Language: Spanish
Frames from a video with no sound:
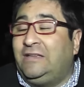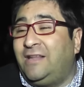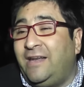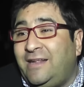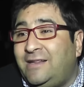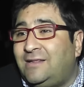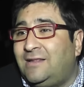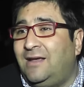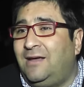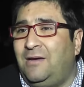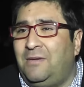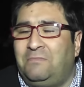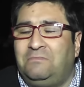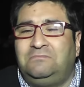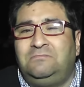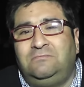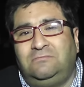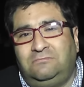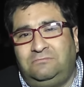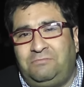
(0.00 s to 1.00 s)
tristes
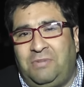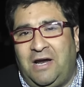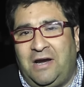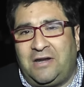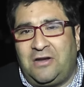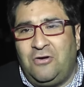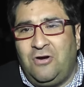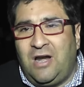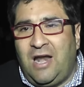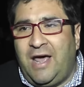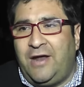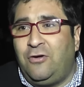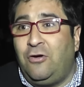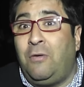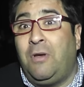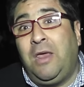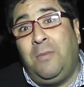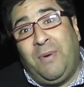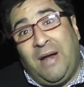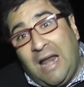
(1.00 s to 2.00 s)
para Río
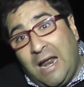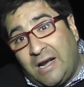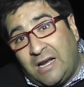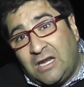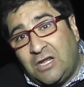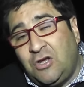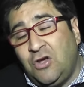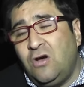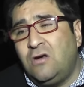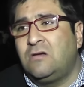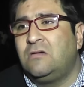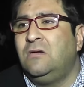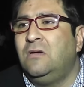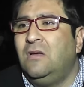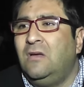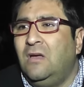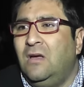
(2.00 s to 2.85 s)
Claro y para la región.